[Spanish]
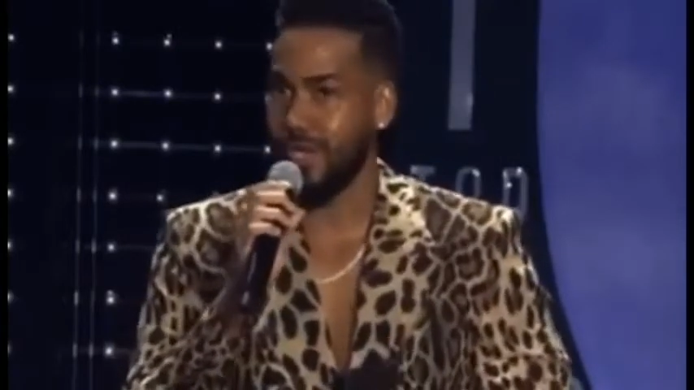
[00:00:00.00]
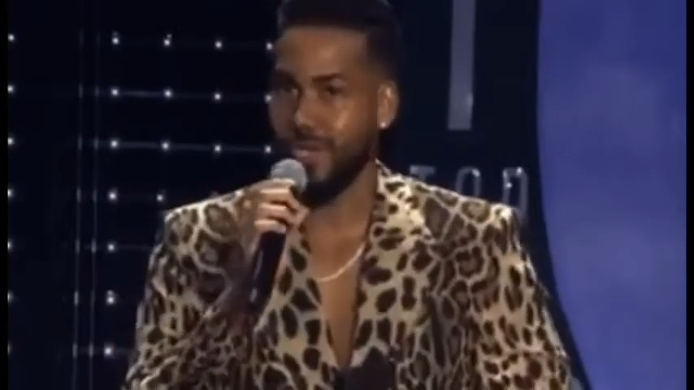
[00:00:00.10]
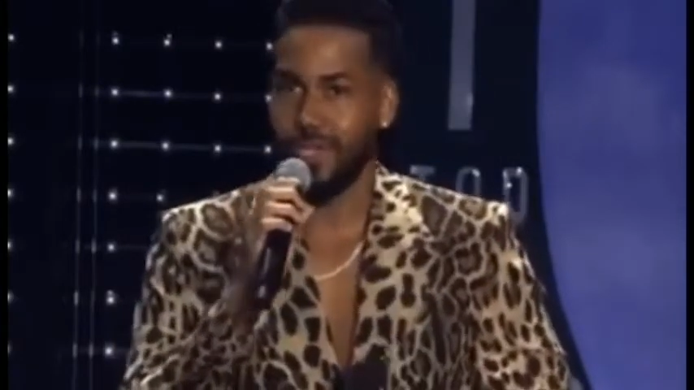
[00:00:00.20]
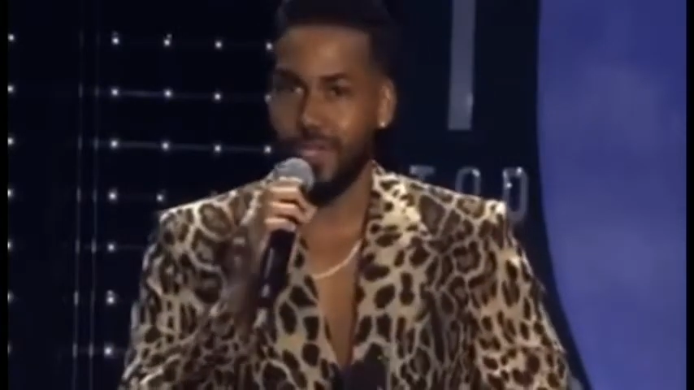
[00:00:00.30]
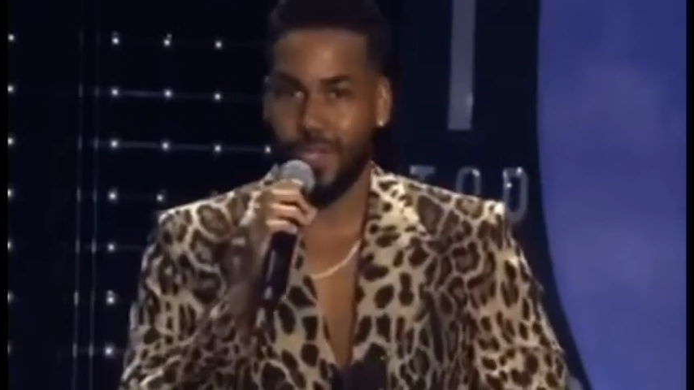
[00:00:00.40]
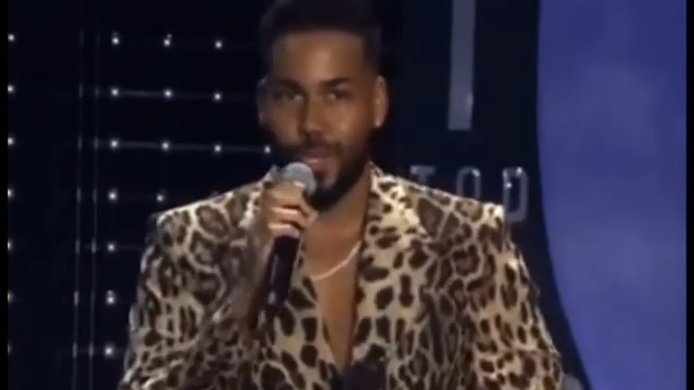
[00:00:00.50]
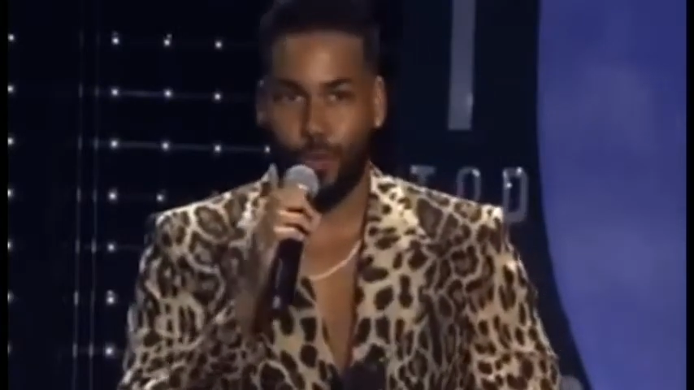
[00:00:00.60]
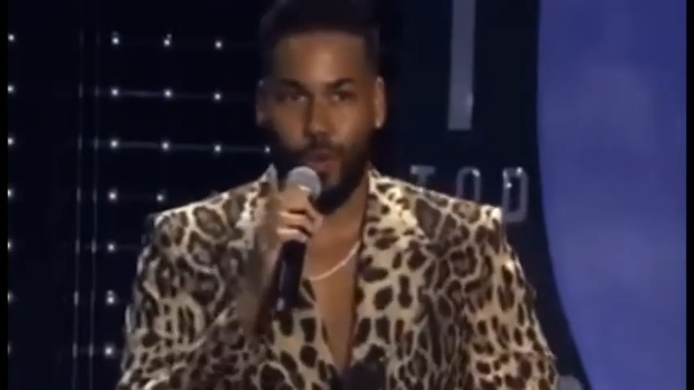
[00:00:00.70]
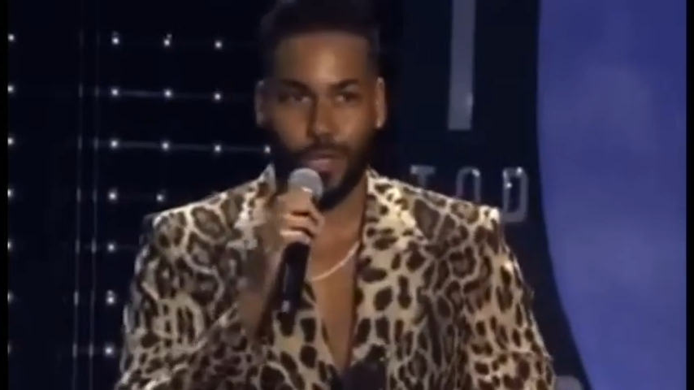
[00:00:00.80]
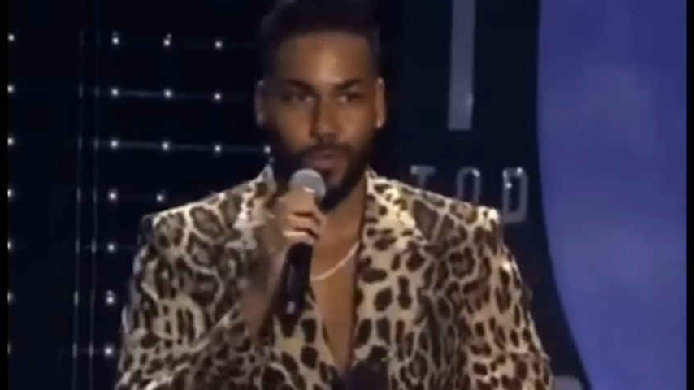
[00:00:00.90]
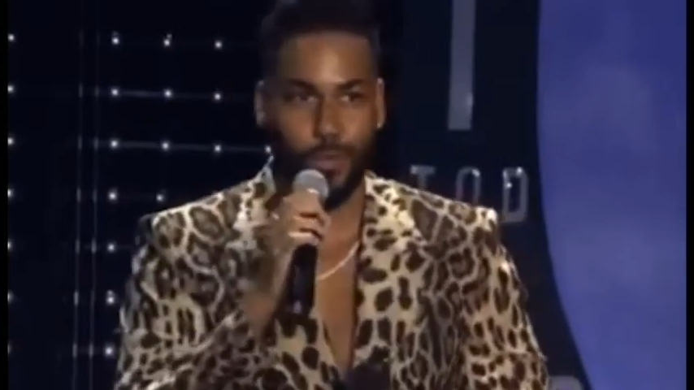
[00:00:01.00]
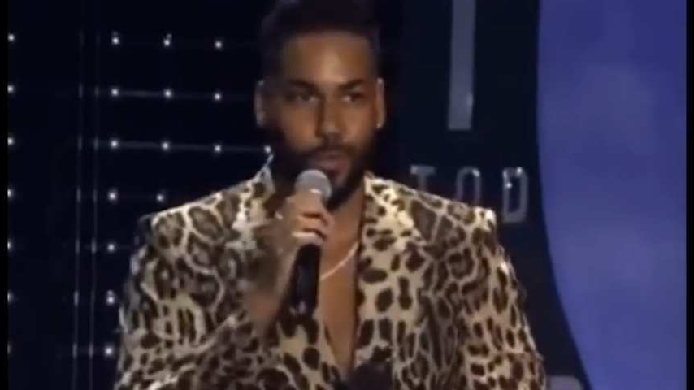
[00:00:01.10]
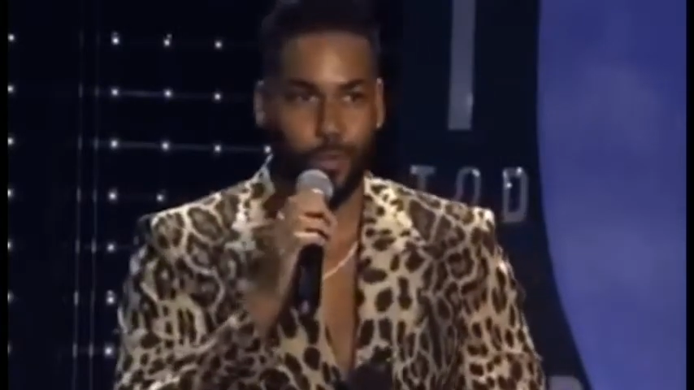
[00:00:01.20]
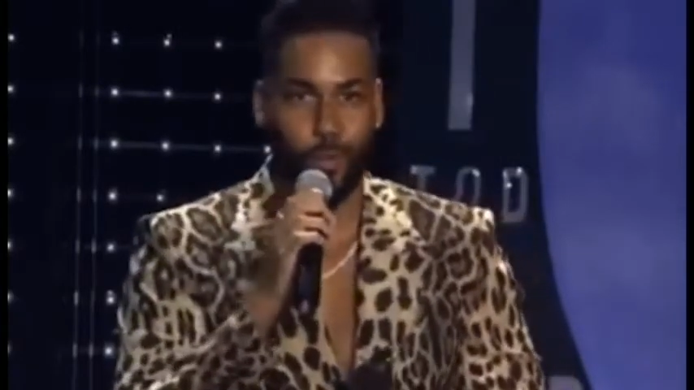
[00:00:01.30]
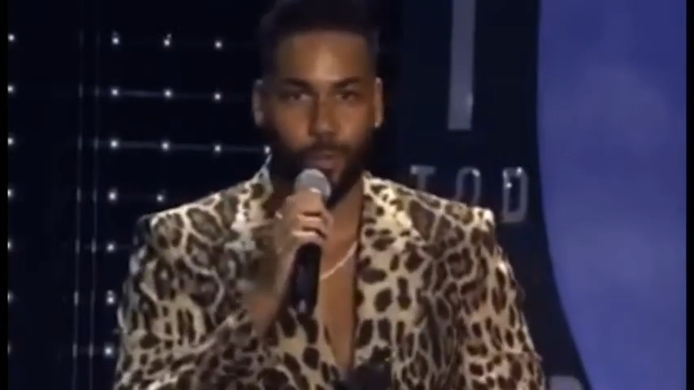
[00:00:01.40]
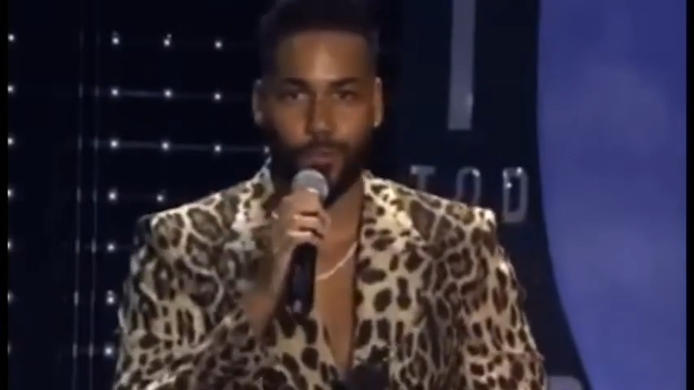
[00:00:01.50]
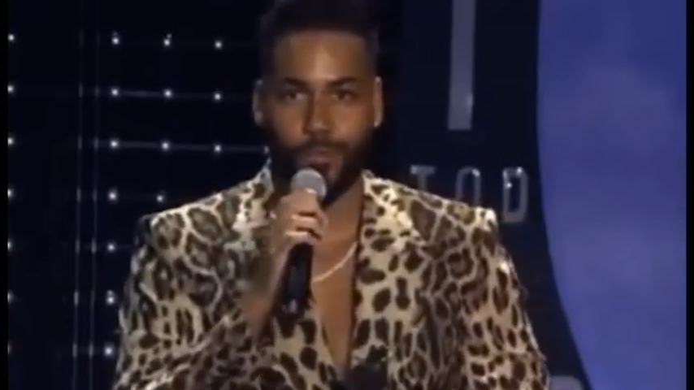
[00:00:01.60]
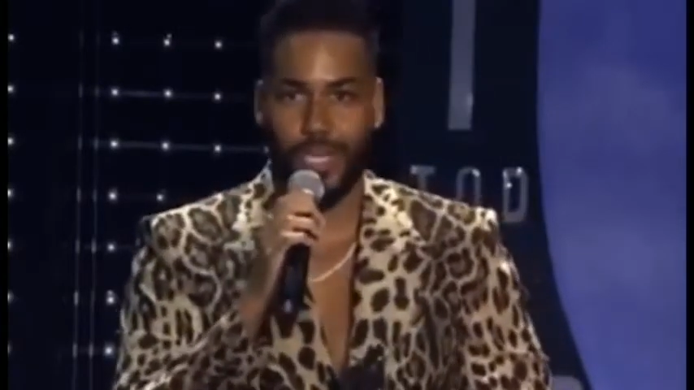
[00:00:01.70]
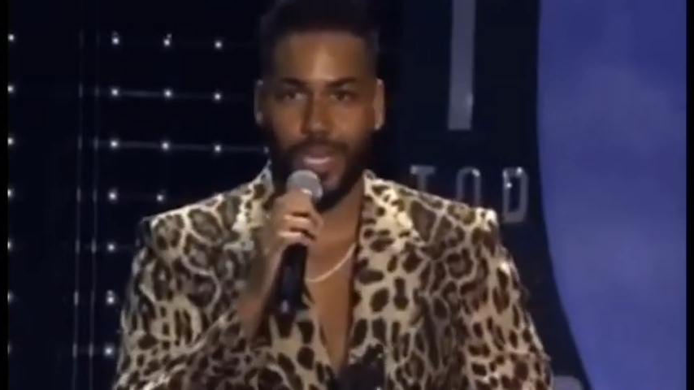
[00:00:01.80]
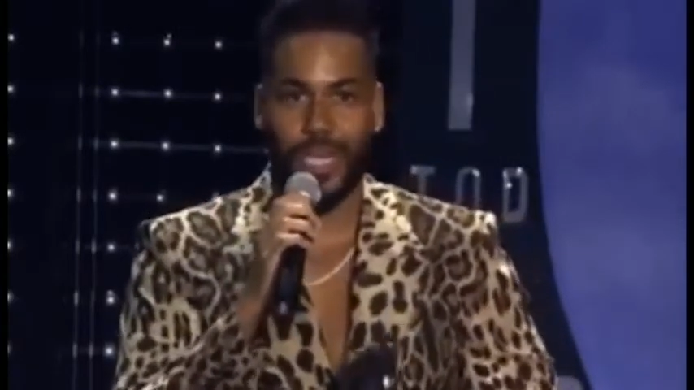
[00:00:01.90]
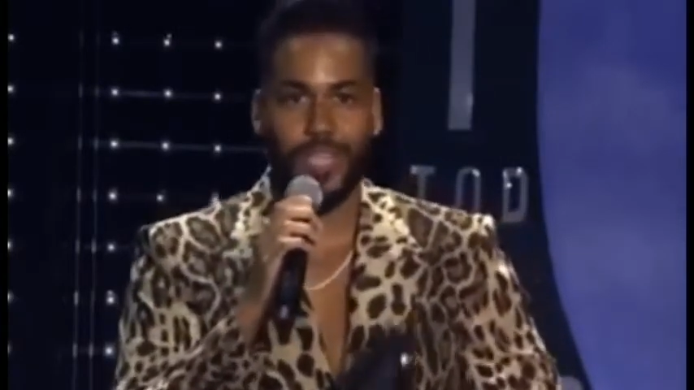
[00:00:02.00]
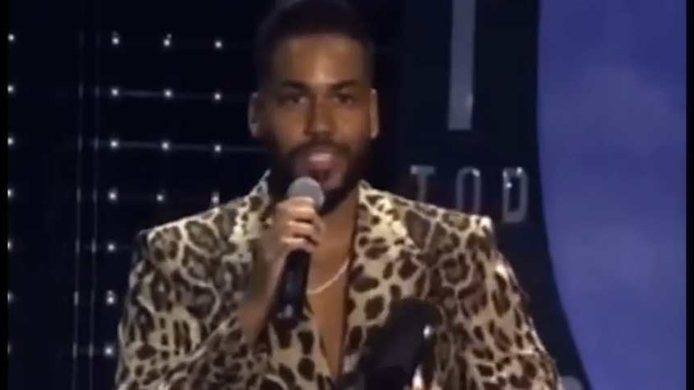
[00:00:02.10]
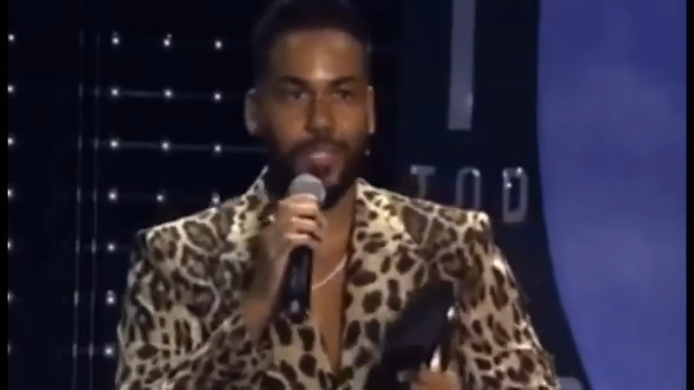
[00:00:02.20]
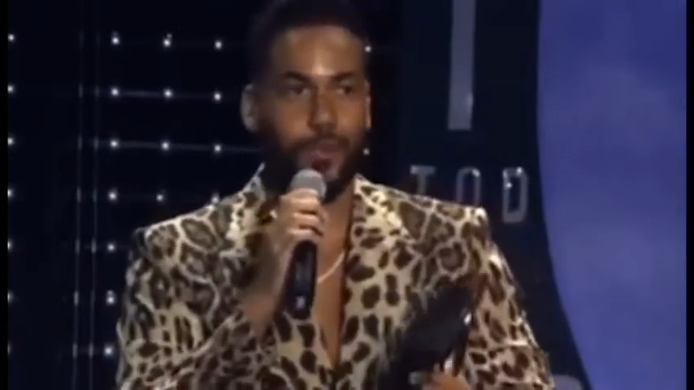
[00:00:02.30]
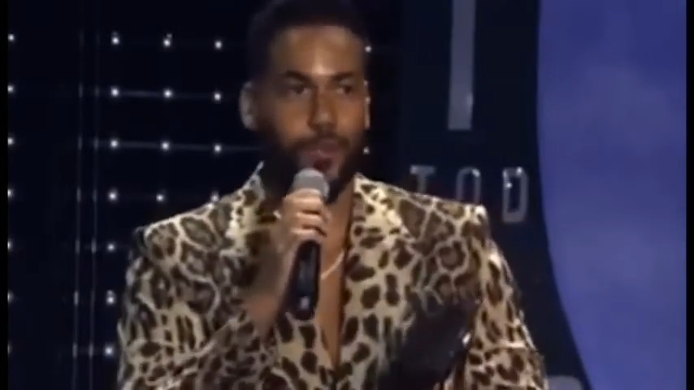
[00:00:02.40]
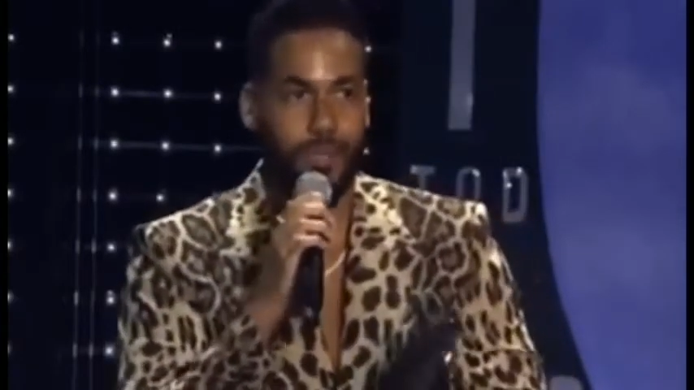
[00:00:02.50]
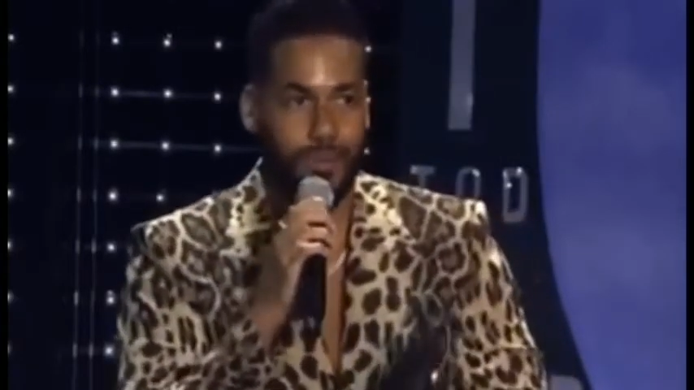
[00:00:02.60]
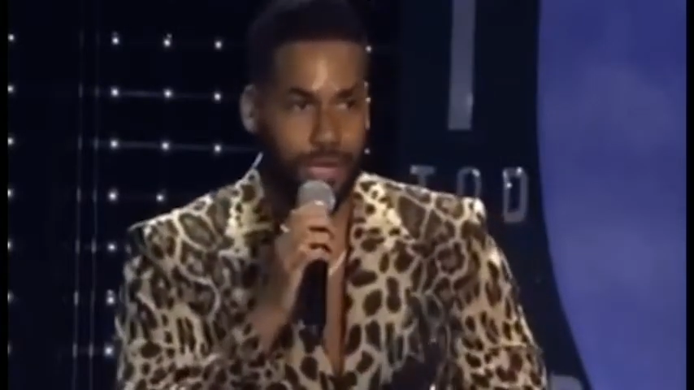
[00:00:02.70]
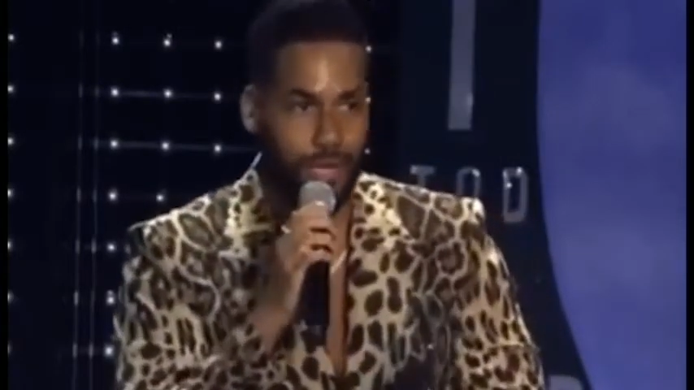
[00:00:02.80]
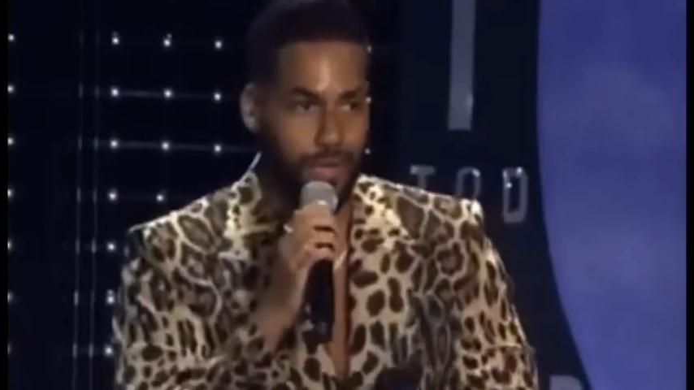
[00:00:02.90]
que cuando lleguen a cierto nivel